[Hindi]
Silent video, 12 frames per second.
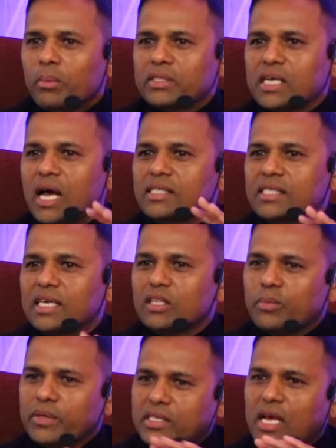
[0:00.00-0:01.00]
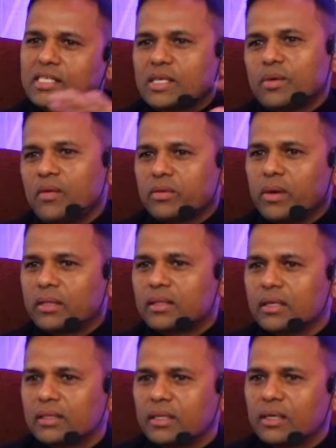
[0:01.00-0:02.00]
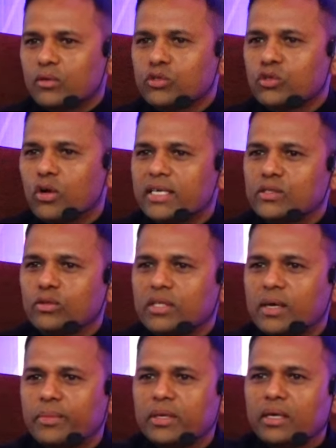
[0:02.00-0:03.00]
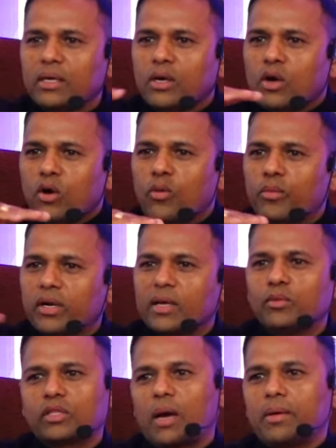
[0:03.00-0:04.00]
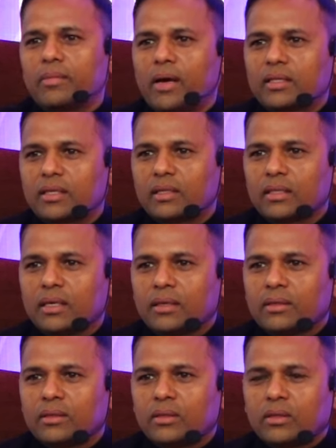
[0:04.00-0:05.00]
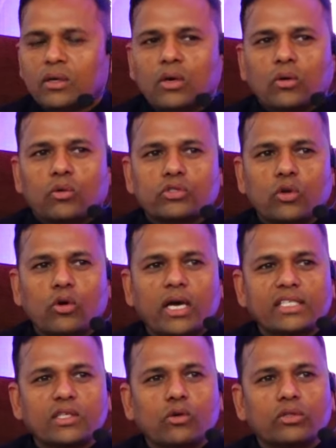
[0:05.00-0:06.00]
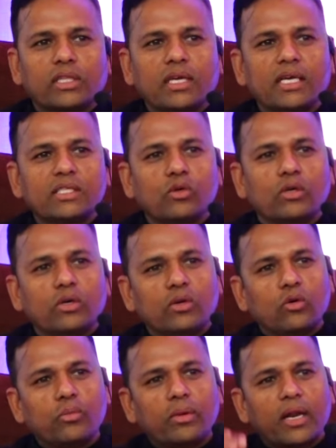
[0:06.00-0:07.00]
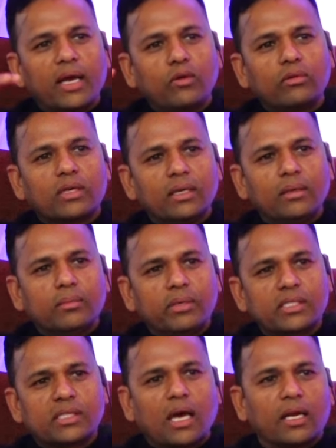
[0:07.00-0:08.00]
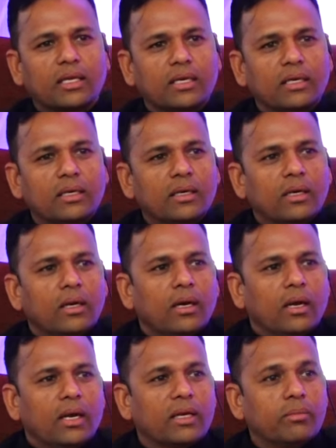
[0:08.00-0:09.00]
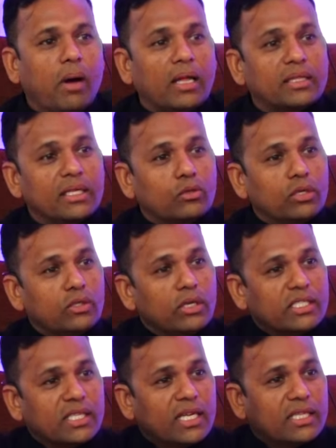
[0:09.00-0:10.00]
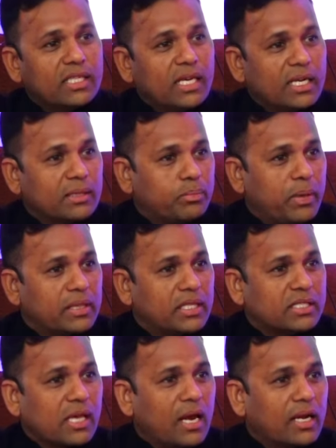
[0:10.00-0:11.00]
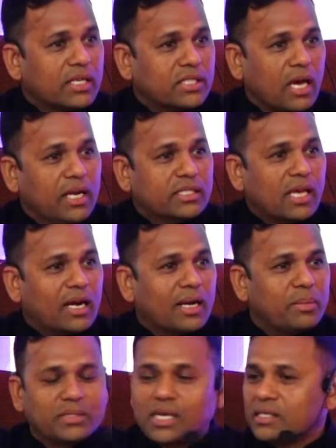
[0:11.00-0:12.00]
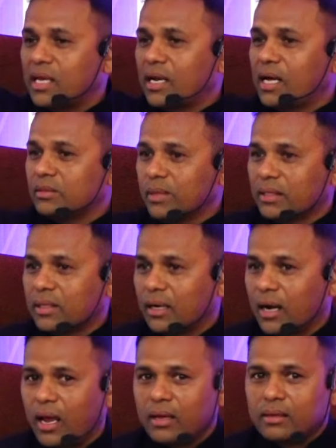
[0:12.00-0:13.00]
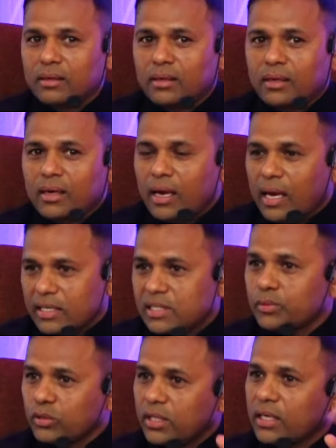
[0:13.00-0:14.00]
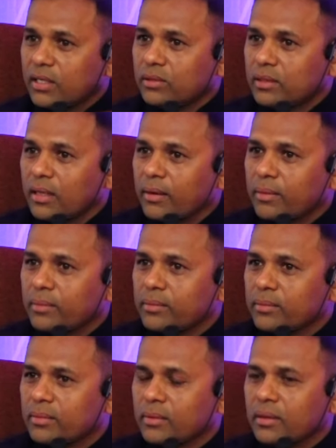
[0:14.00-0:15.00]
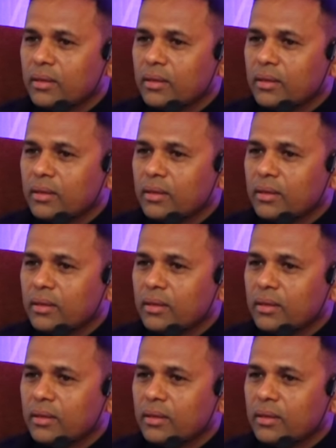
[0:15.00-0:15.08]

पचास के हैं तो पचास के माफिक बात करते हैं कुछ लोग ऐसे होते हैं अपने उम्र के मुताबिक बात करते हैं कुछ लोग ऐसे होते हैं जो उम्र है उनकी बीस साल की लेकिन बातें थोड़ी ऐसी रहती हैं कि पैंतीस साल का चालीस साल का पचास साल का आदमी बात कर रहा है ऐसे भी होते हैं कि नहीं होते हैं